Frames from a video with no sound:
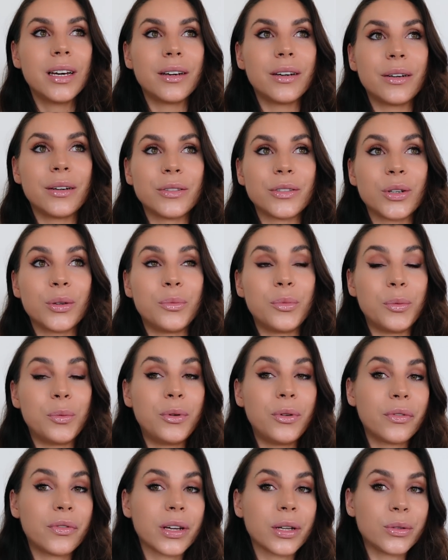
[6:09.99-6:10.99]
Euh, je ne peux
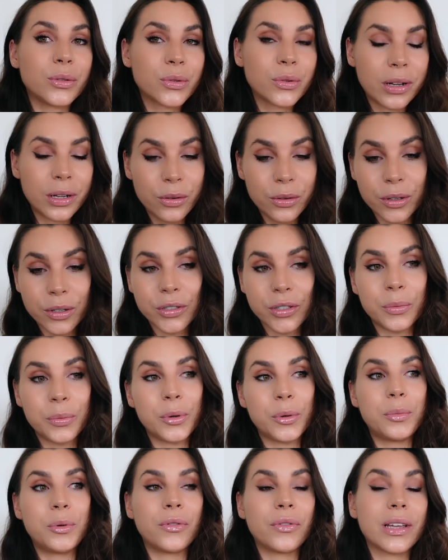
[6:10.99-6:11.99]
plus faire de squat lourd, je ne
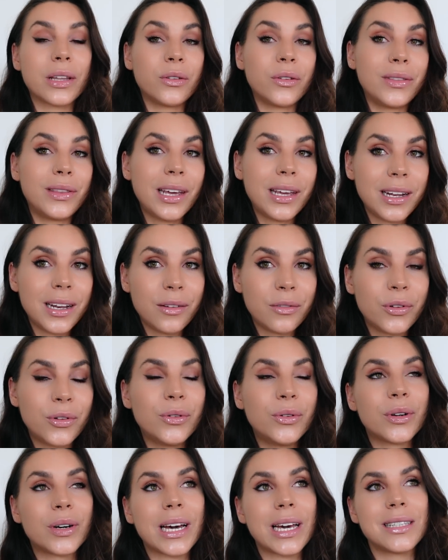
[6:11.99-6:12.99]
peux plus faire de deadlift
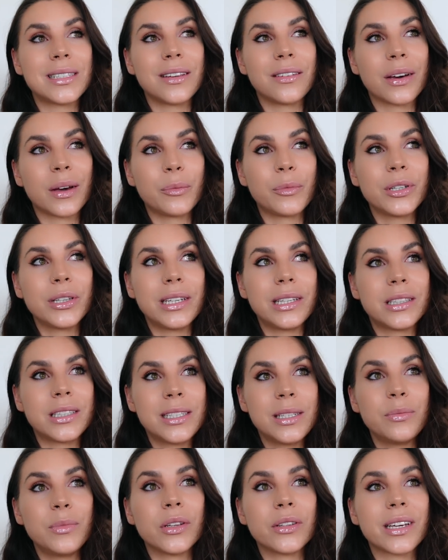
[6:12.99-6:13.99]
lourd et c'est vraiment des
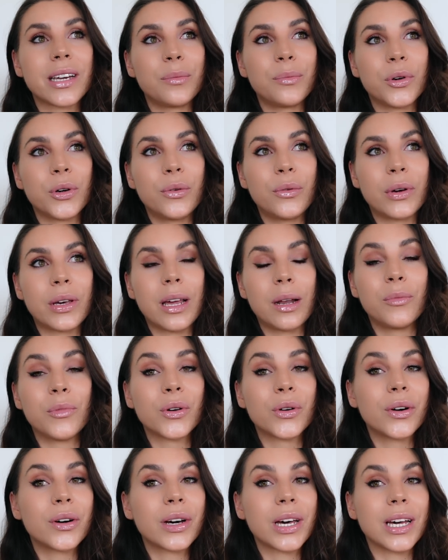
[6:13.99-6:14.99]
types d'entraînement auxquels
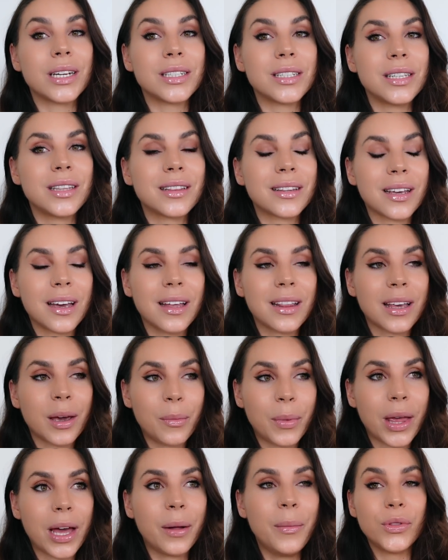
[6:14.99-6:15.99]
mon corps réagit très très
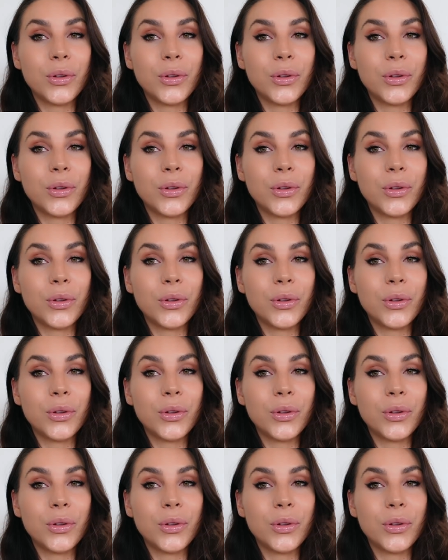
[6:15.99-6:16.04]
bien.